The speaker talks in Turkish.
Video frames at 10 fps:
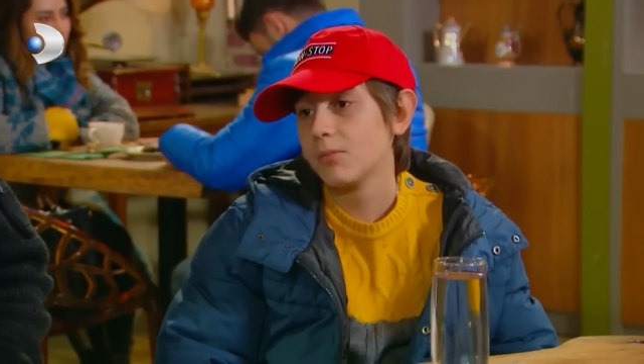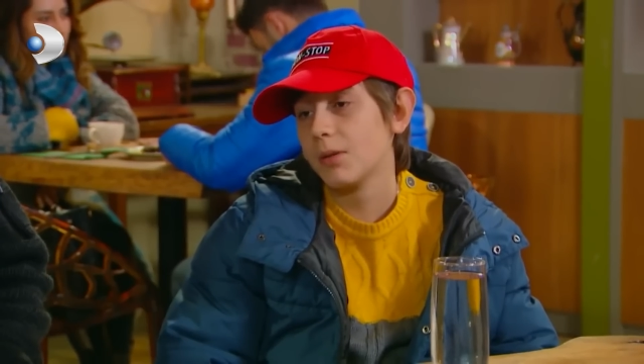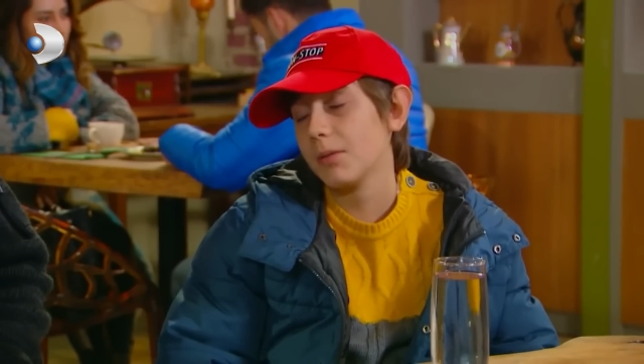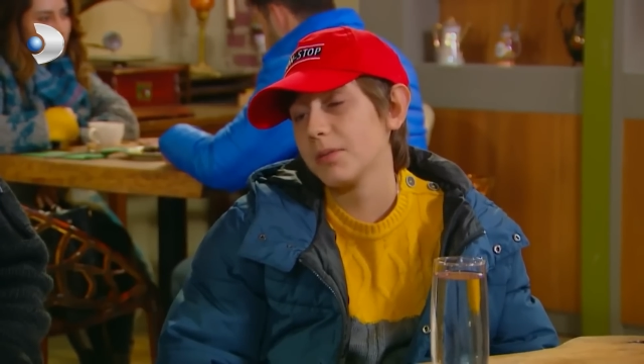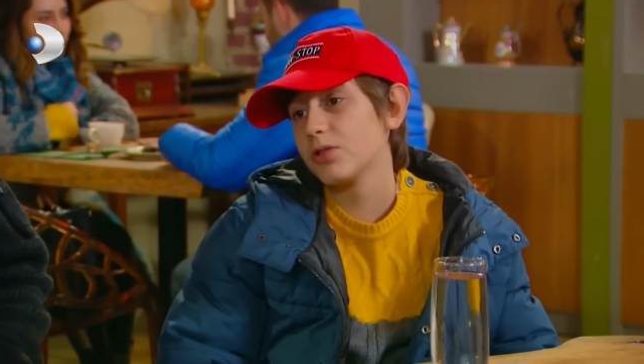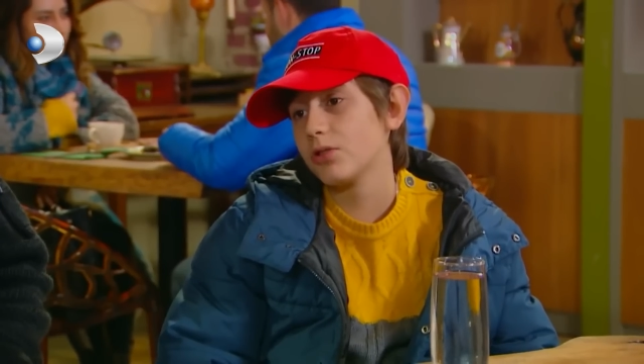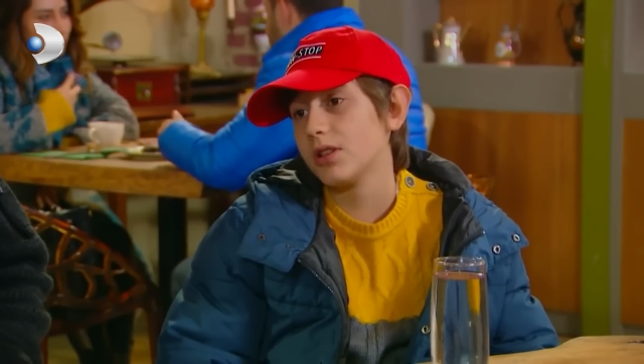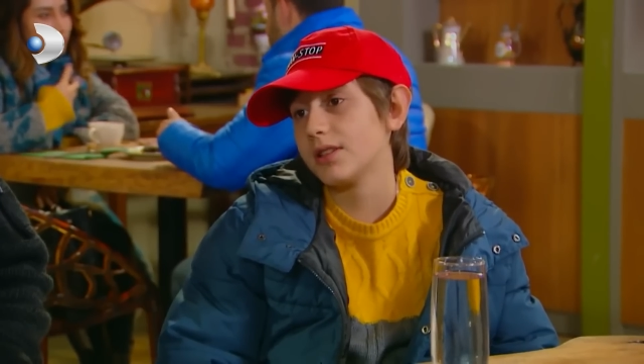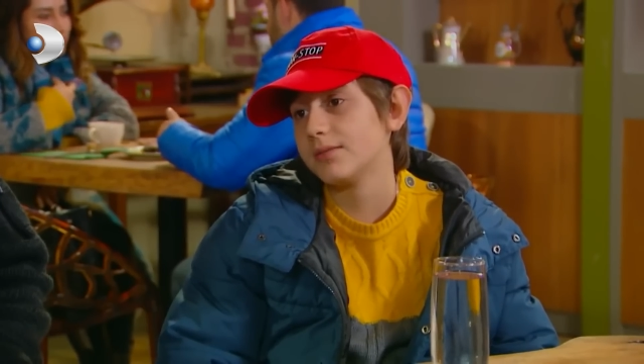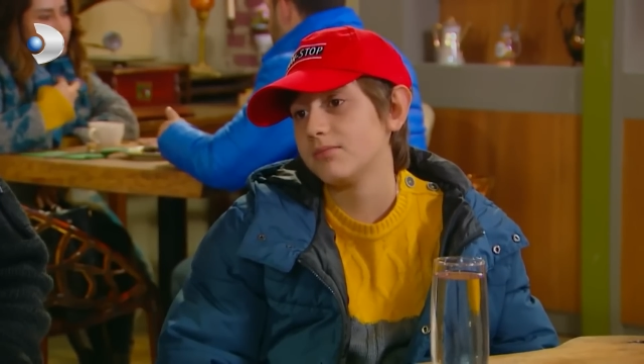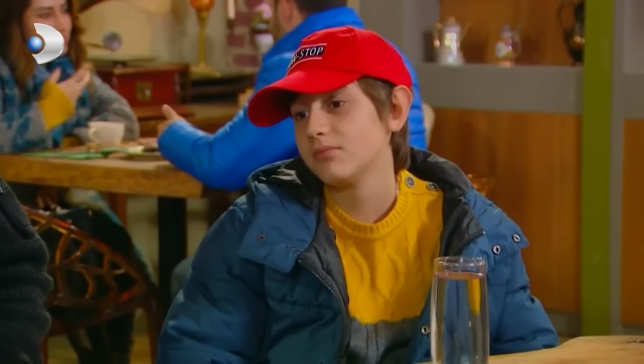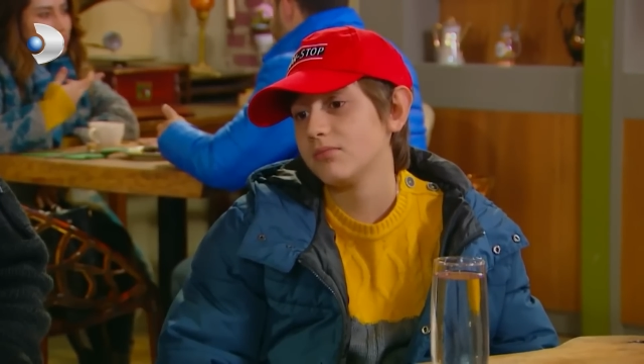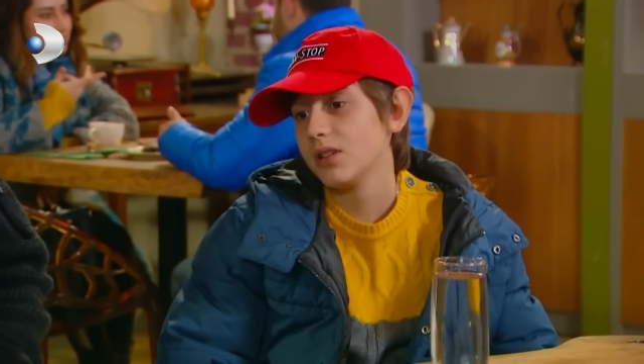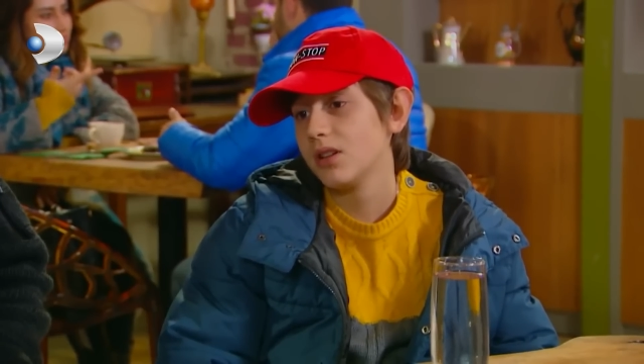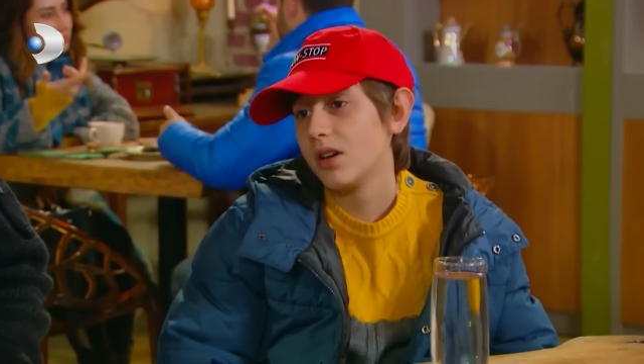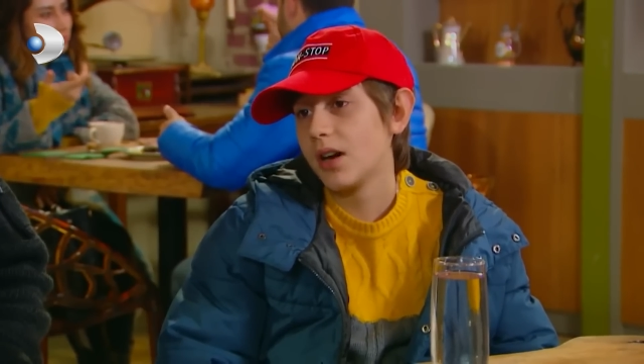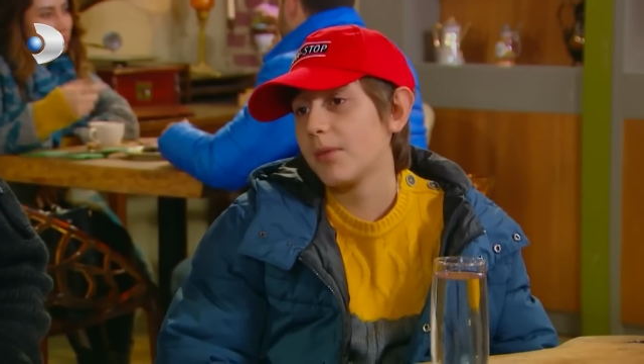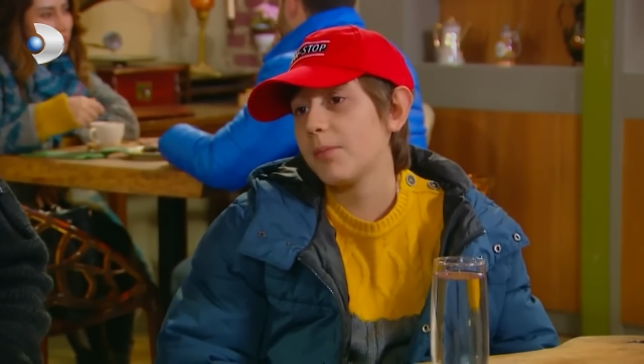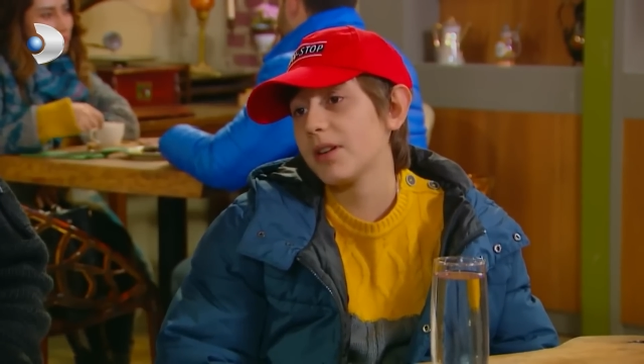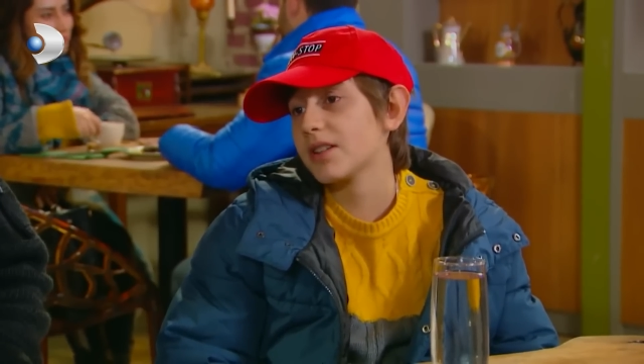Babama söyledim
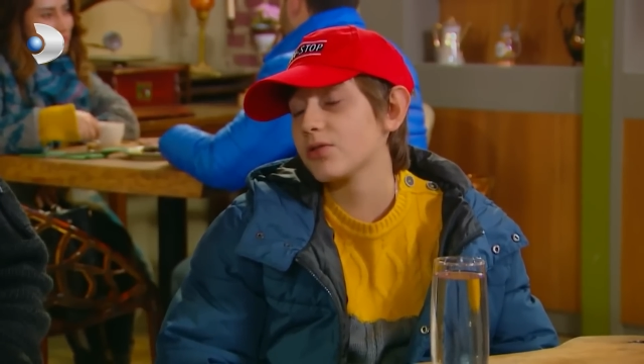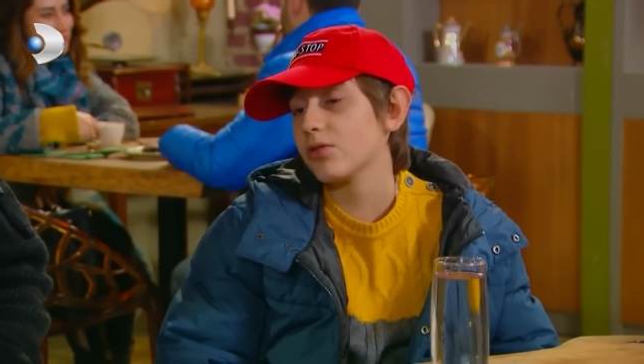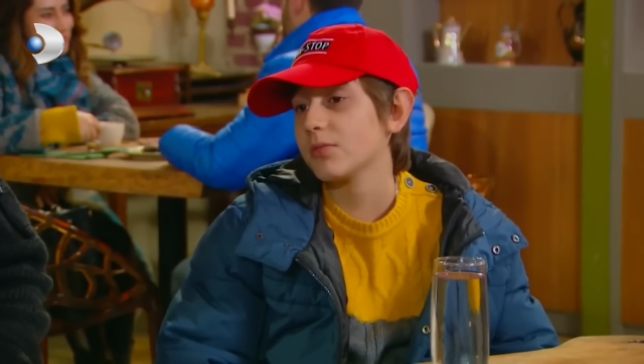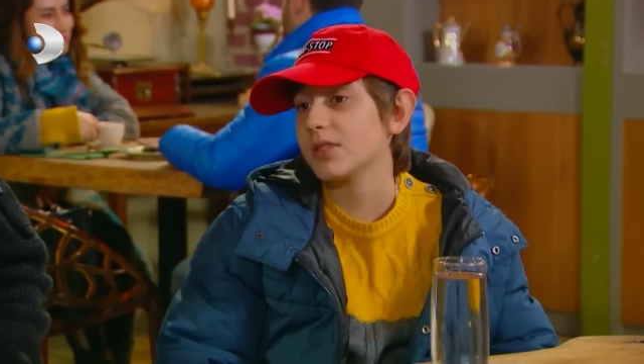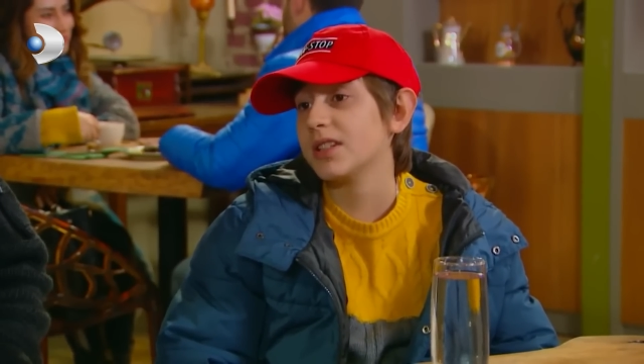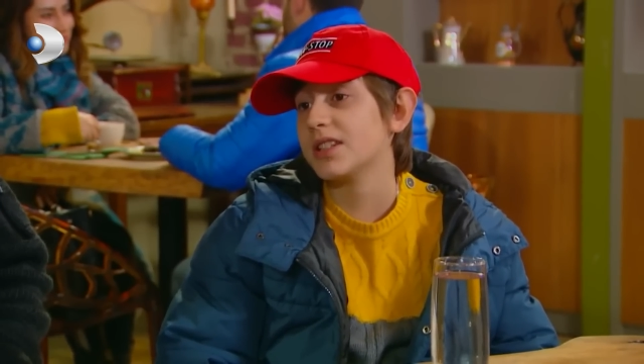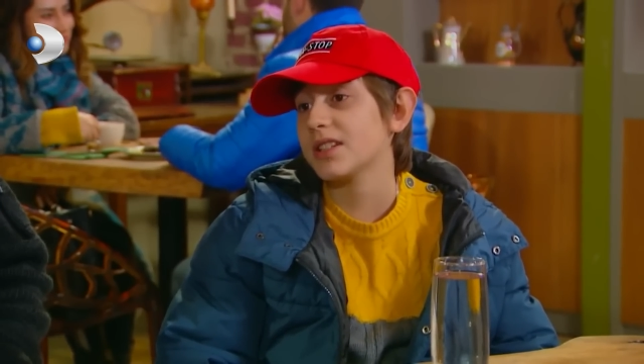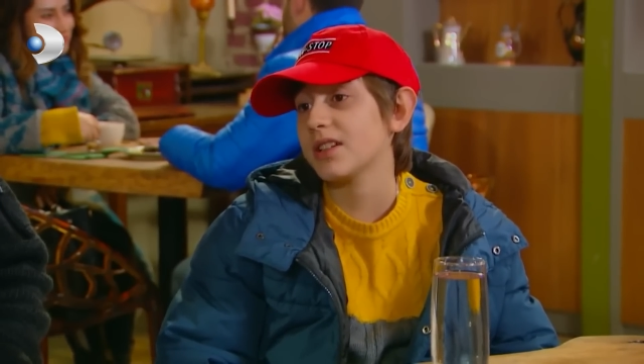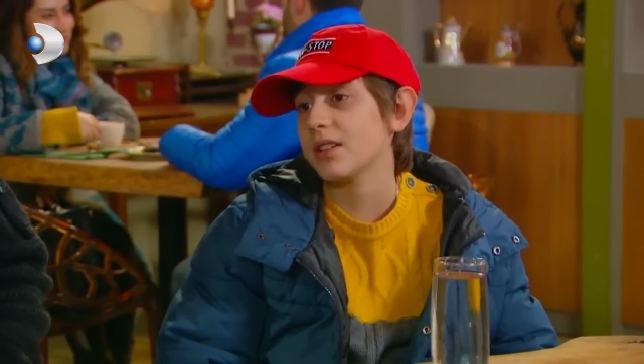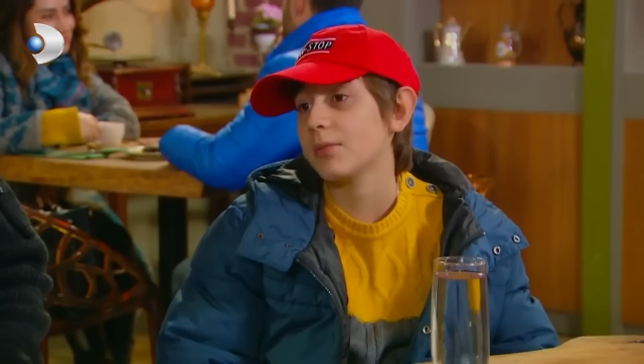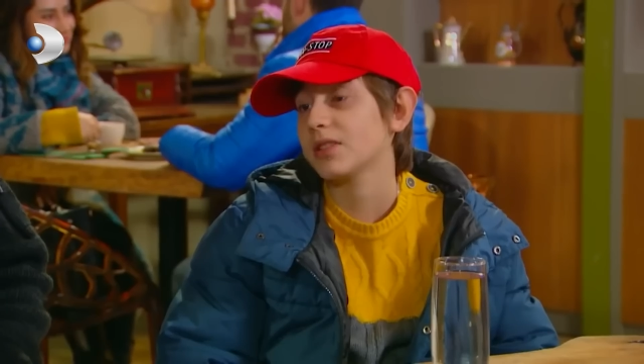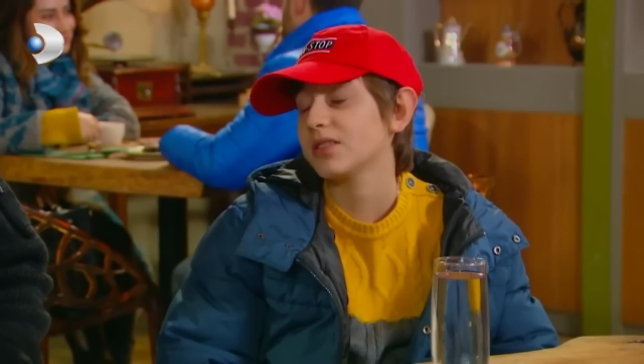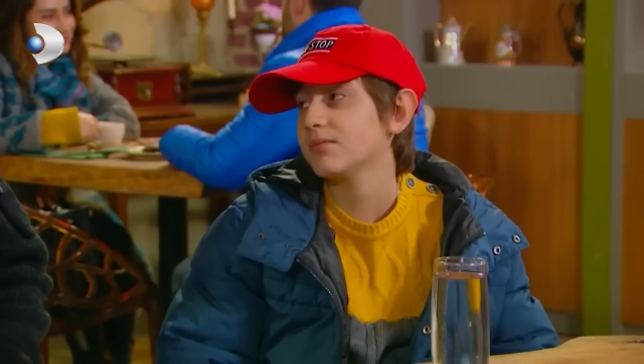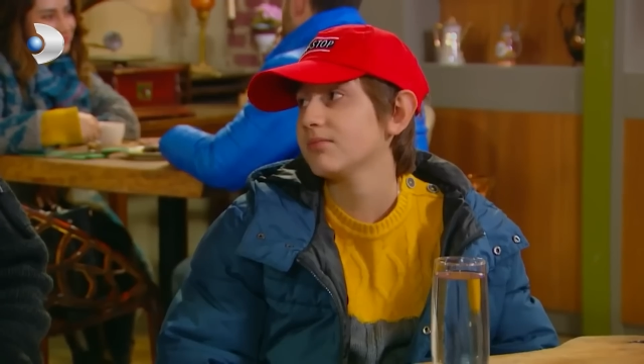ama parası olmadığı için alamadı.